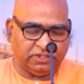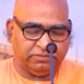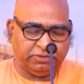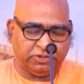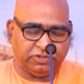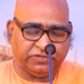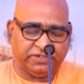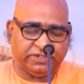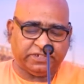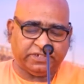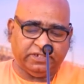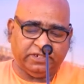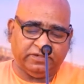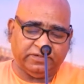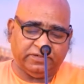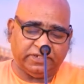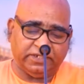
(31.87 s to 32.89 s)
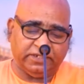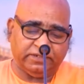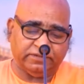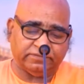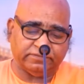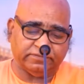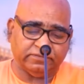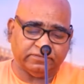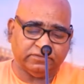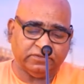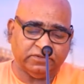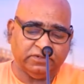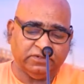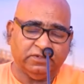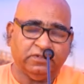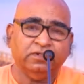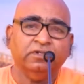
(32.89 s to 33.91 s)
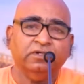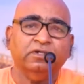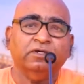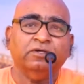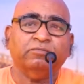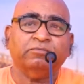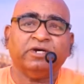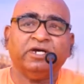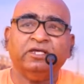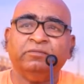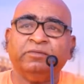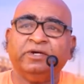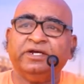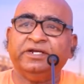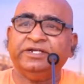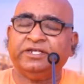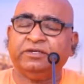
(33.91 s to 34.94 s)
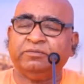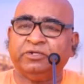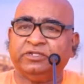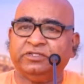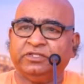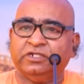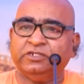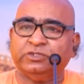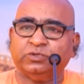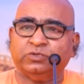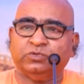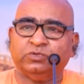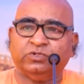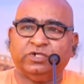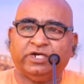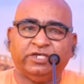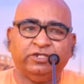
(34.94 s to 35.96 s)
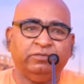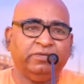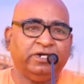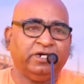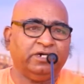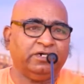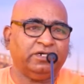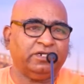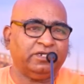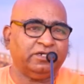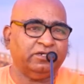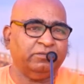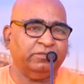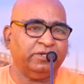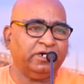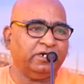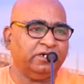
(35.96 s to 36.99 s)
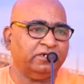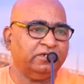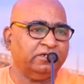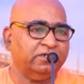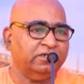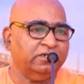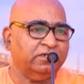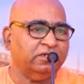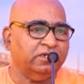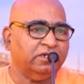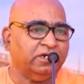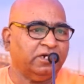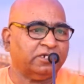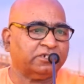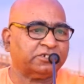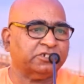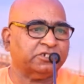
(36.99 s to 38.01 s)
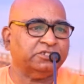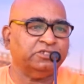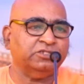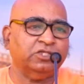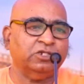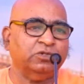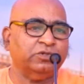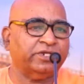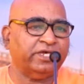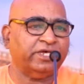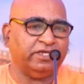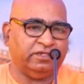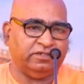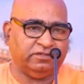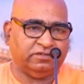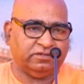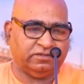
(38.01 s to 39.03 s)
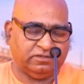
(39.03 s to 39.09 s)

ఈ అద్భుతం అంటే ఏంటి మహిమ అంటే మనకు తెలుసు అనిమ లఘిమ అష్టసిద్ధులు ఉన్నాయి